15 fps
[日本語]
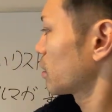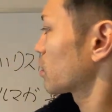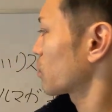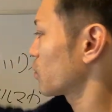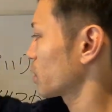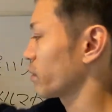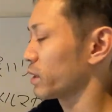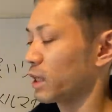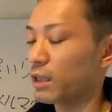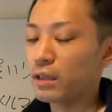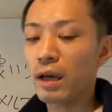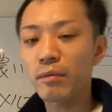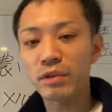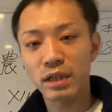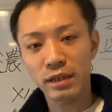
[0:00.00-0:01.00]
これはね
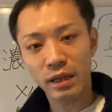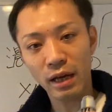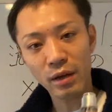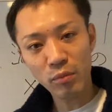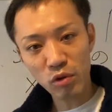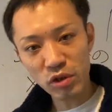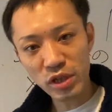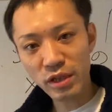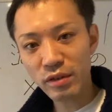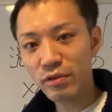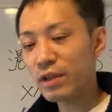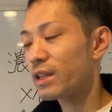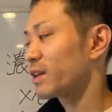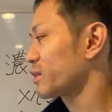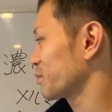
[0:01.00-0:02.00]
多分ね誰も教えてく
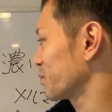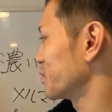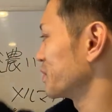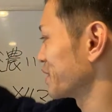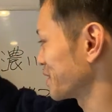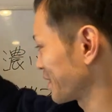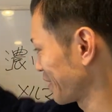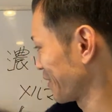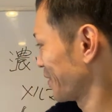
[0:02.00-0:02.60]
れないと思うんですけど